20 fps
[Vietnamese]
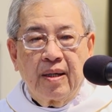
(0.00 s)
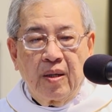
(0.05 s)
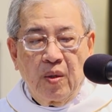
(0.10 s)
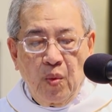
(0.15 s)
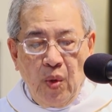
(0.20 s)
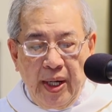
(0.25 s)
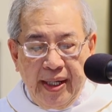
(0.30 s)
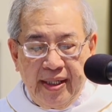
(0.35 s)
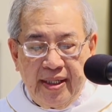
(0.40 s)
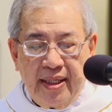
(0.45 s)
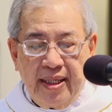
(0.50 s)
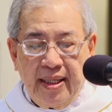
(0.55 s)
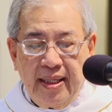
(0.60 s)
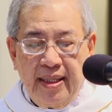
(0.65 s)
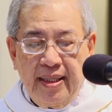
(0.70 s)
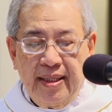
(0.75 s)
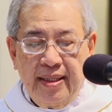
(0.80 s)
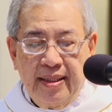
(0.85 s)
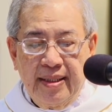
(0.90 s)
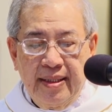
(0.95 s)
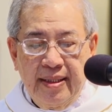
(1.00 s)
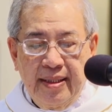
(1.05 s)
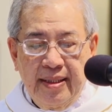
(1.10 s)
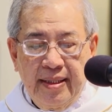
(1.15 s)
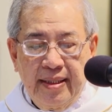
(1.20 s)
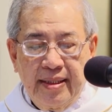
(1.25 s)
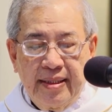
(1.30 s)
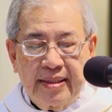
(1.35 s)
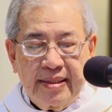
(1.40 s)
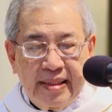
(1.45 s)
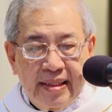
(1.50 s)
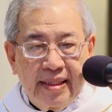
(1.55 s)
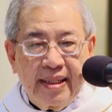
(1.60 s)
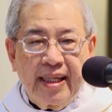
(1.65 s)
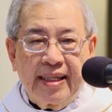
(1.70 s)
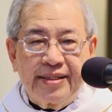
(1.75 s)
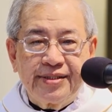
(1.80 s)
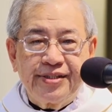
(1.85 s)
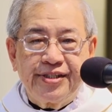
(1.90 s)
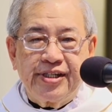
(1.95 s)
Ngoài ra, thưa
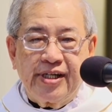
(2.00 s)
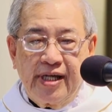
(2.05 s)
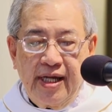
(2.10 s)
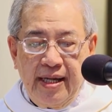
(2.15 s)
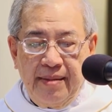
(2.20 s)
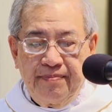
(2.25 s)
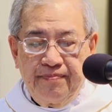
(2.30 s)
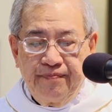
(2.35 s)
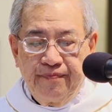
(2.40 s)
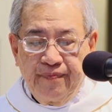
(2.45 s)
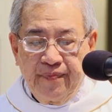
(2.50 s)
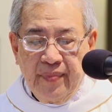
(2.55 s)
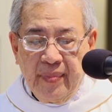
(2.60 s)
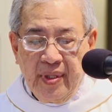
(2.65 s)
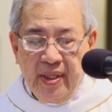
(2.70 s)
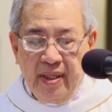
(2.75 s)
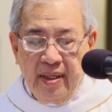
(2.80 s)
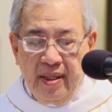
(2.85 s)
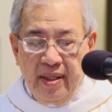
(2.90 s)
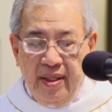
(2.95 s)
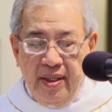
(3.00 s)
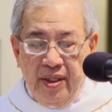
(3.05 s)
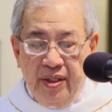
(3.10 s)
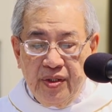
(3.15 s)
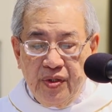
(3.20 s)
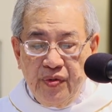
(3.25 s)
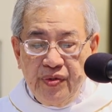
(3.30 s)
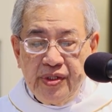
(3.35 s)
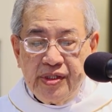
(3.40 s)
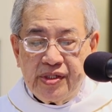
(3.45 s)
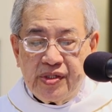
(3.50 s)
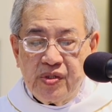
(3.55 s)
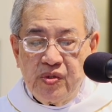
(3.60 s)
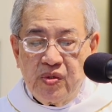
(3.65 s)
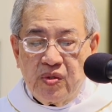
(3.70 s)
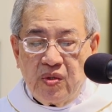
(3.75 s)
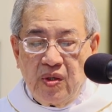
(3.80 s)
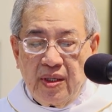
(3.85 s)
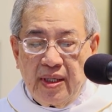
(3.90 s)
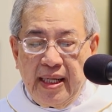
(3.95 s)
anh chị em, Chúa
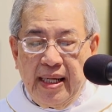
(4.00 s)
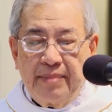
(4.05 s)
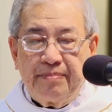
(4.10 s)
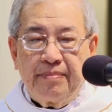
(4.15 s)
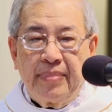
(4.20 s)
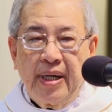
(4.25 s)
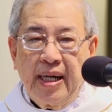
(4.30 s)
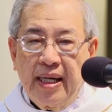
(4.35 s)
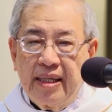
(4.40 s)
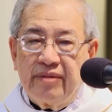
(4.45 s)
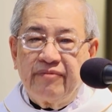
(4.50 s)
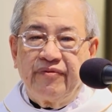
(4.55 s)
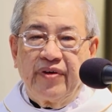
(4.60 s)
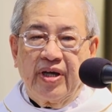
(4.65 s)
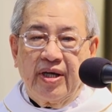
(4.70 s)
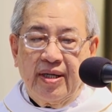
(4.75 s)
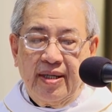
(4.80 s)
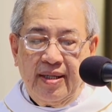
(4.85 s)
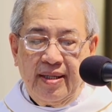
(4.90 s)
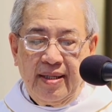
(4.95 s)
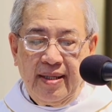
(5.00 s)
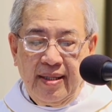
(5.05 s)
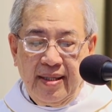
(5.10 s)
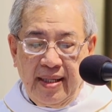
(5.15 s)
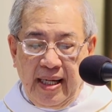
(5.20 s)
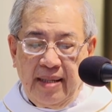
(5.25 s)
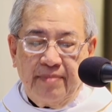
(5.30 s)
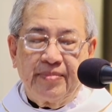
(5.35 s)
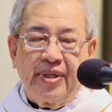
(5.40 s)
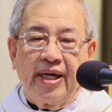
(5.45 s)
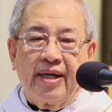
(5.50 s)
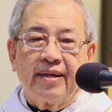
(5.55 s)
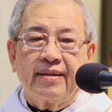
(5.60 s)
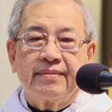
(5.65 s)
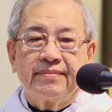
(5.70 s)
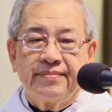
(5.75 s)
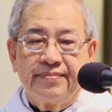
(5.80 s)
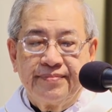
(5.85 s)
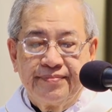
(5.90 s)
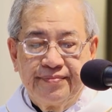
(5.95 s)
Giêsu còn làm hai việc đặc biệt.
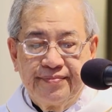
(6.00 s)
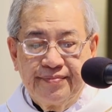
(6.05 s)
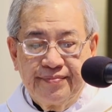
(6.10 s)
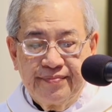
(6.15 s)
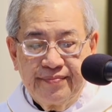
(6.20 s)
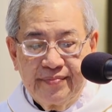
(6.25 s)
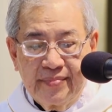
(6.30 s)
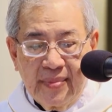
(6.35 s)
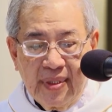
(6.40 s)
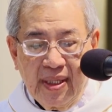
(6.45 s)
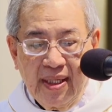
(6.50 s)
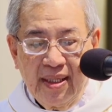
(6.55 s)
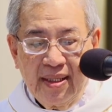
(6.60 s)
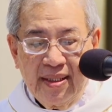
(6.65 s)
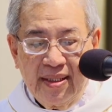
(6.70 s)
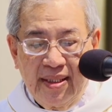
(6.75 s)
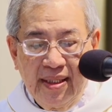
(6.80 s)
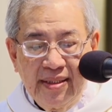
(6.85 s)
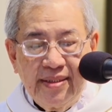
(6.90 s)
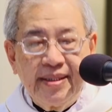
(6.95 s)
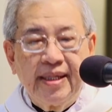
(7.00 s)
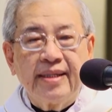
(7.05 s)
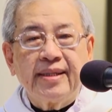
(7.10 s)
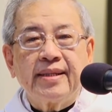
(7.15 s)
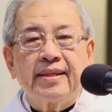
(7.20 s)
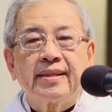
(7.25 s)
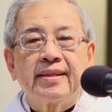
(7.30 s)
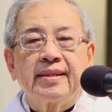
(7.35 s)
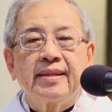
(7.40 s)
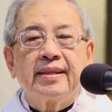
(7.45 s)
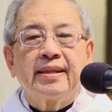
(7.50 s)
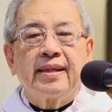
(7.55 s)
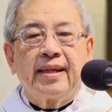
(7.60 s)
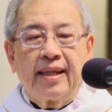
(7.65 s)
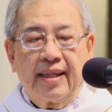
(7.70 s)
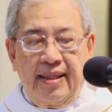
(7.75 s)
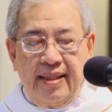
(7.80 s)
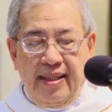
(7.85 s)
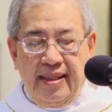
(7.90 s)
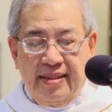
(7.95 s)
Thứ nhất
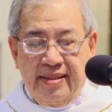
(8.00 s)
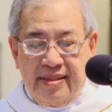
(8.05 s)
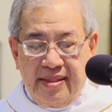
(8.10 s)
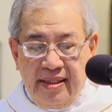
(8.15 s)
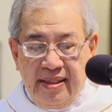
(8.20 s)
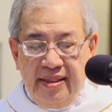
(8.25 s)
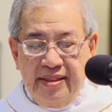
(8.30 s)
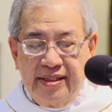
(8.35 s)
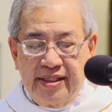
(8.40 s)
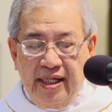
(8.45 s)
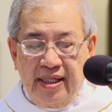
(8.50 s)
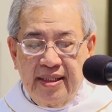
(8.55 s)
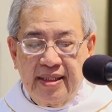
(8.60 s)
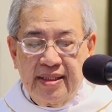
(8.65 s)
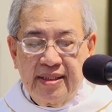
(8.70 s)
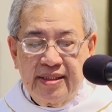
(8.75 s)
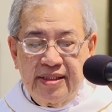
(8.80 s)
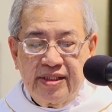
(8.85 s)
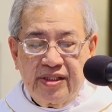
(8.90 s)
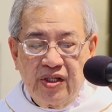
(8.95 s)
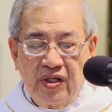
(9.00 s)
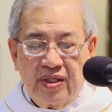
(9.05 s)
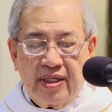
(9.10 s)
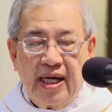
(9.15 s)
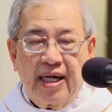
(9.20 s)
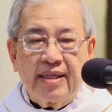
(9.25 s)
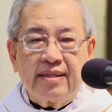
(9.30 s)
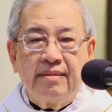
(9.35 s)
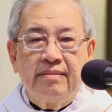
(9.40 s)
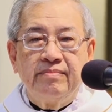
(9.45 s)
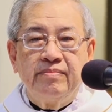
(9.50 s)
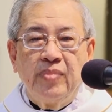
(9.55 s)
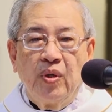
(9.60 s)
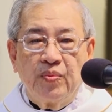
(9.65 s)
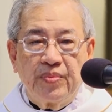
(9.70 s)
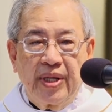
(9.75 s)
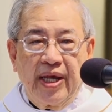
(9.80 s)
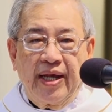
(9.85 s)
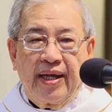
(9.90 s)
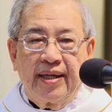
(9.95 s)
là rửa chân cho các môn
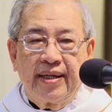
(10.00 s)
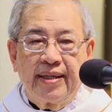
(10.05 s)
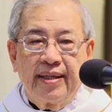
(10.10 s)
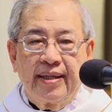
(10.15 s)
đệ.